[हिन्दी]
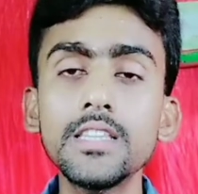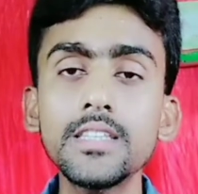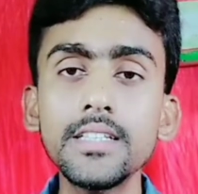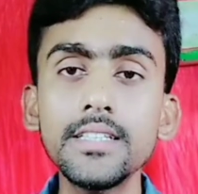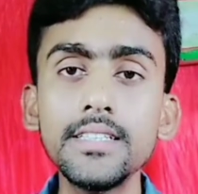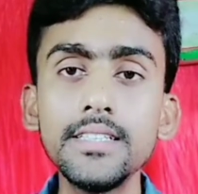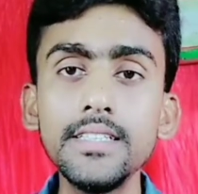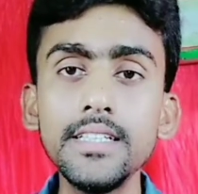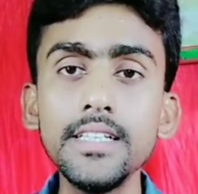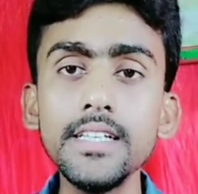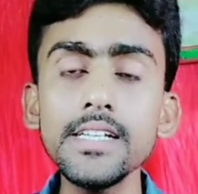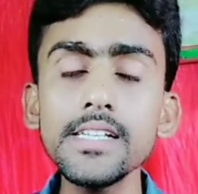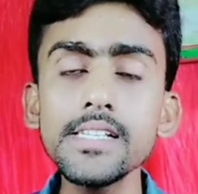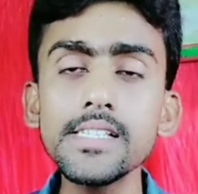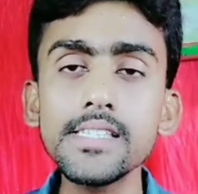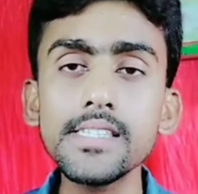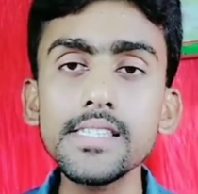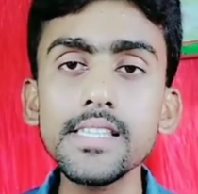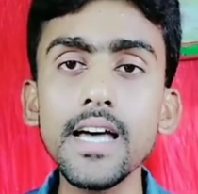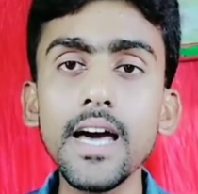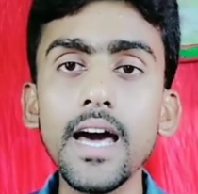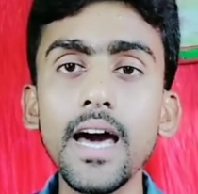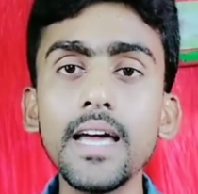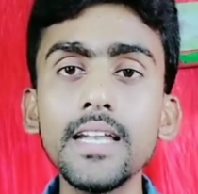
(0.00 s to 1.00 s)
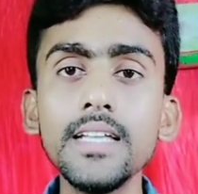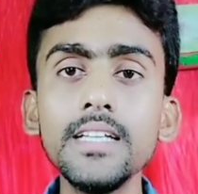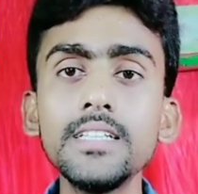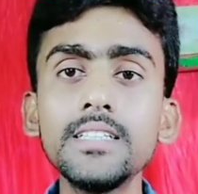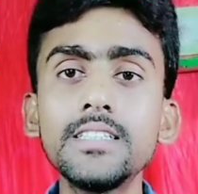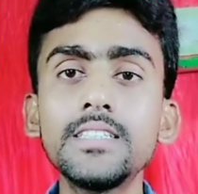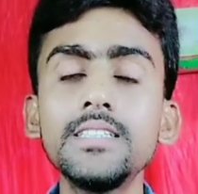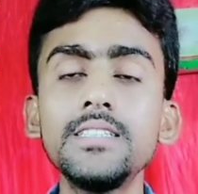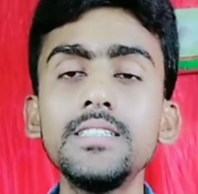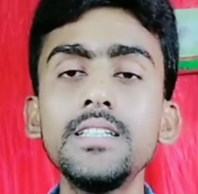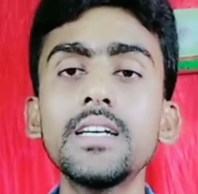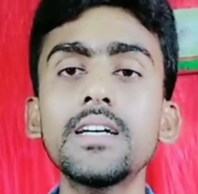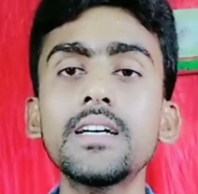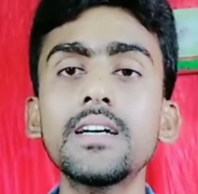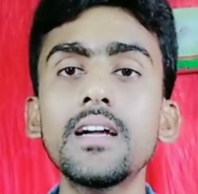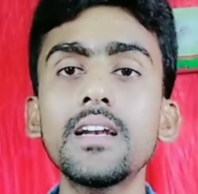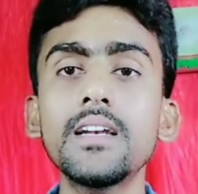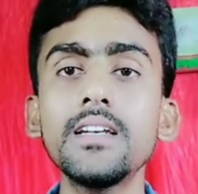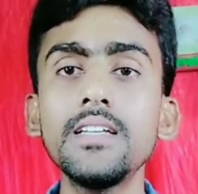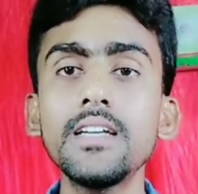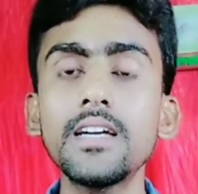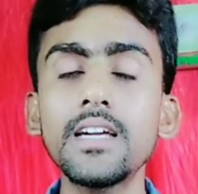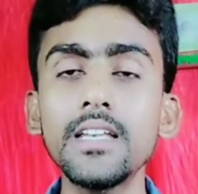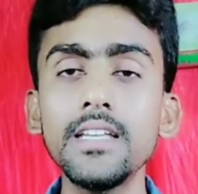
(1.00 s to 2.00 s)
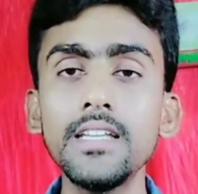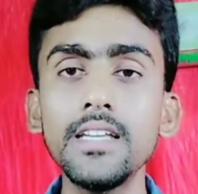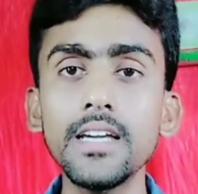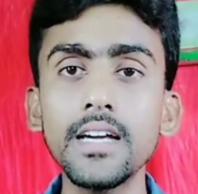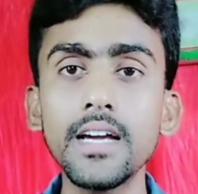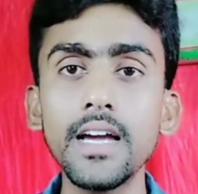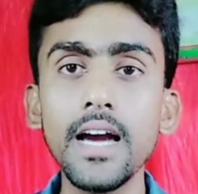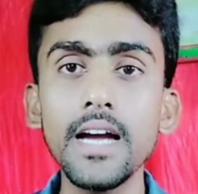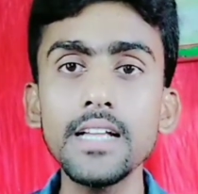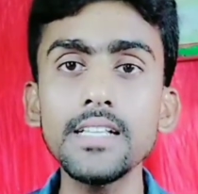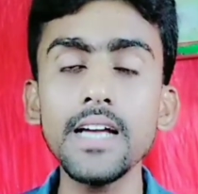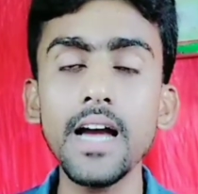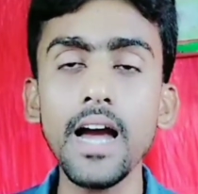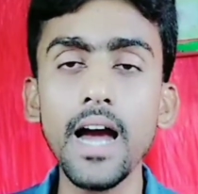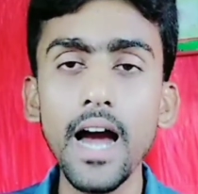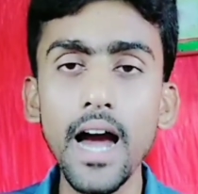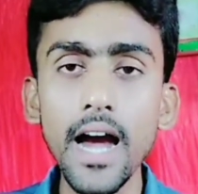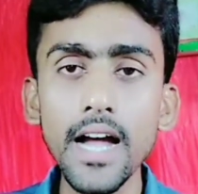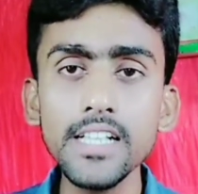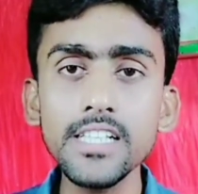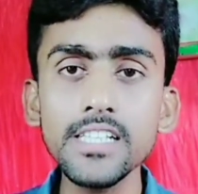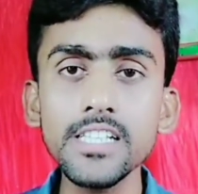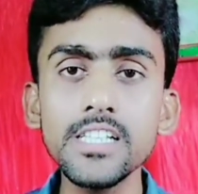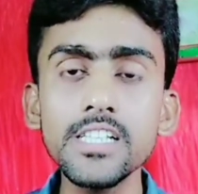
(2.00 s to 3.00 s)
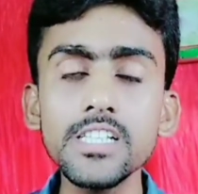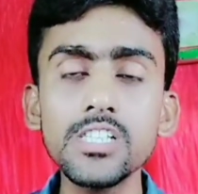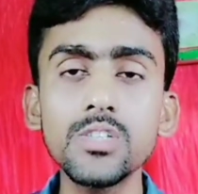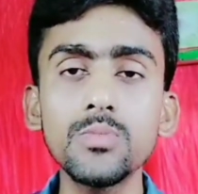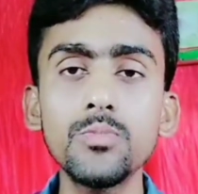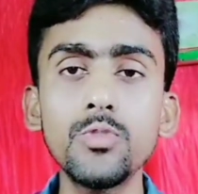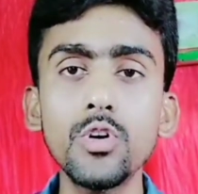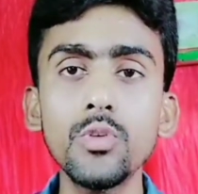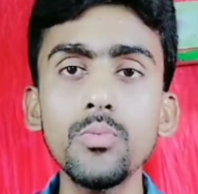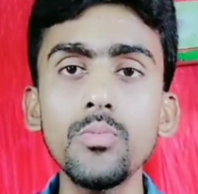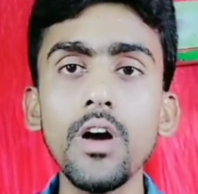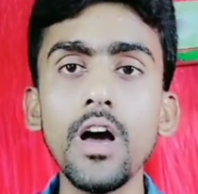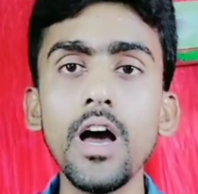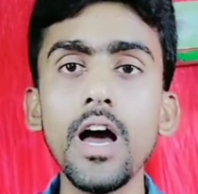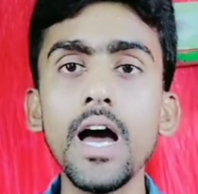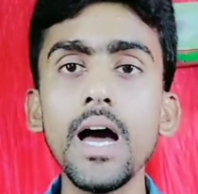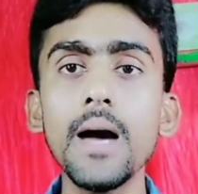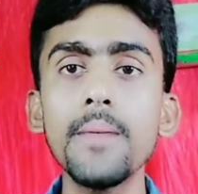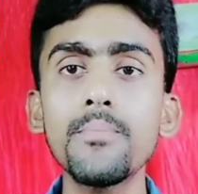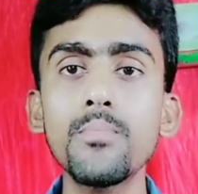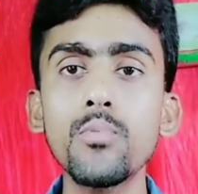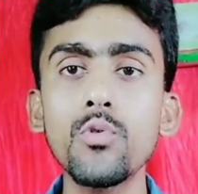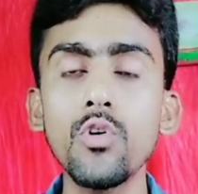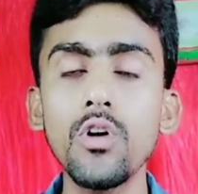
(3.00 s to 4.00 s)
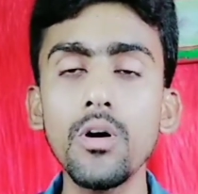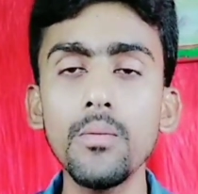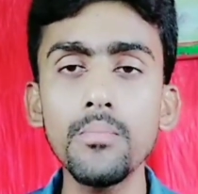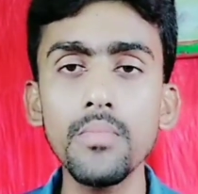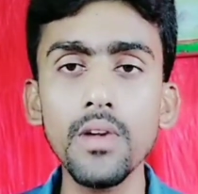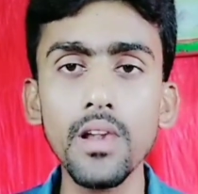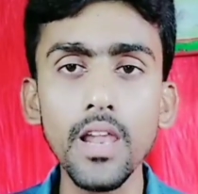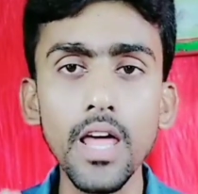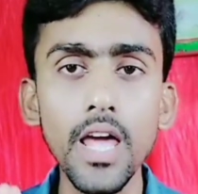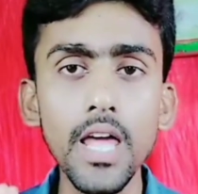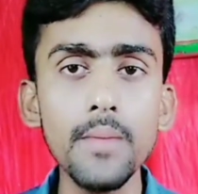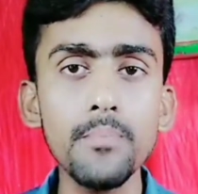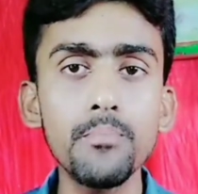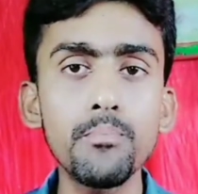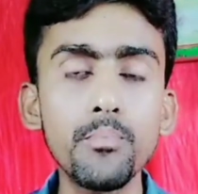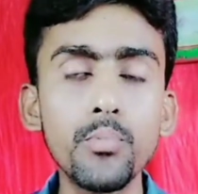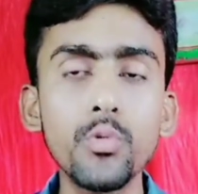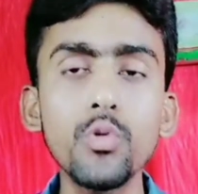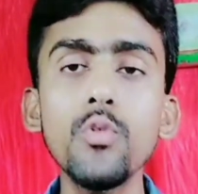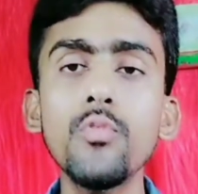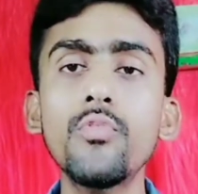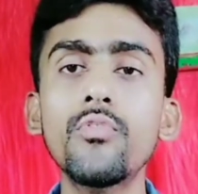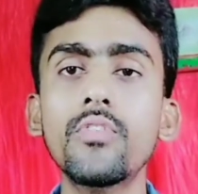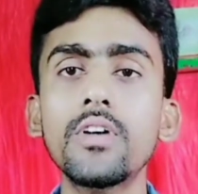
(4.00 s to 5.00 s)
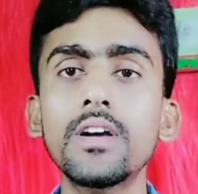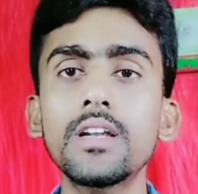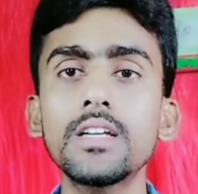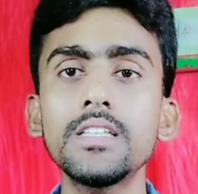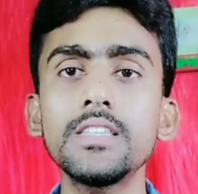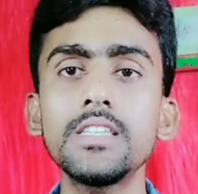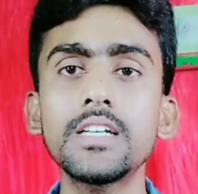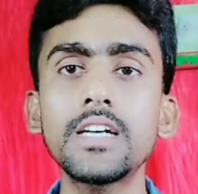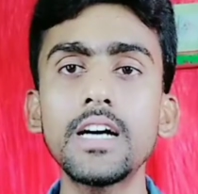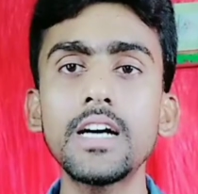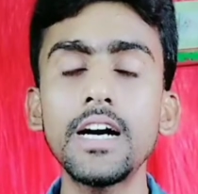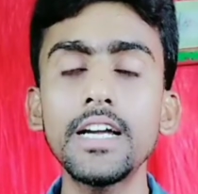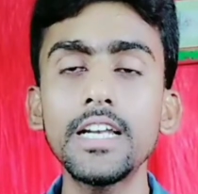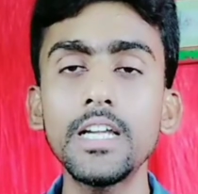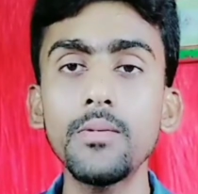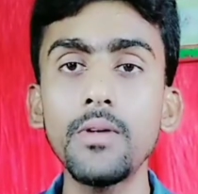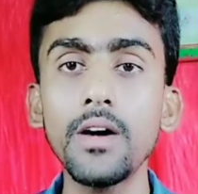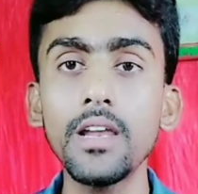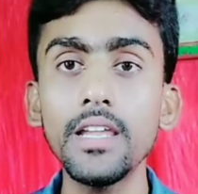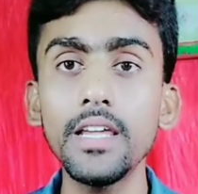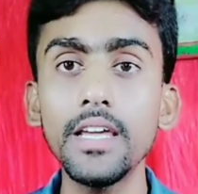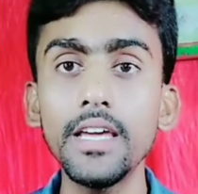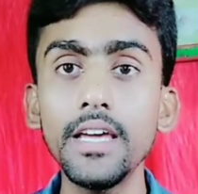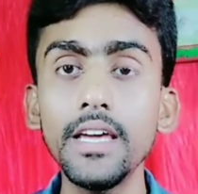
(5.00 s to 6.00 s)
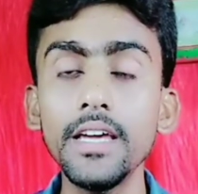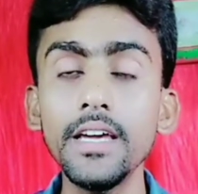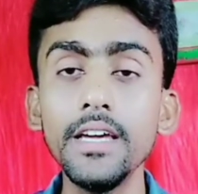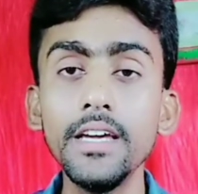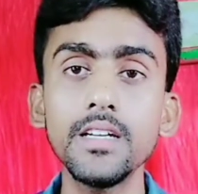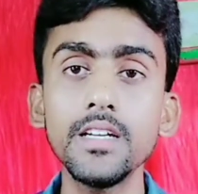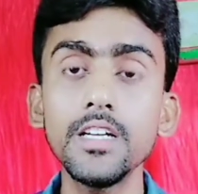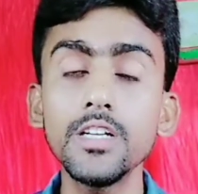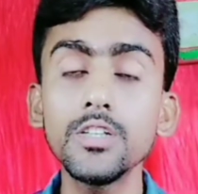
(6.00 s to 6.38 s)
तो ये सारी चीज़ें करने के लिए गैज आज की इस वीडियो में आपको हम लाइव प्रूफ करके दिखाने वाले हैं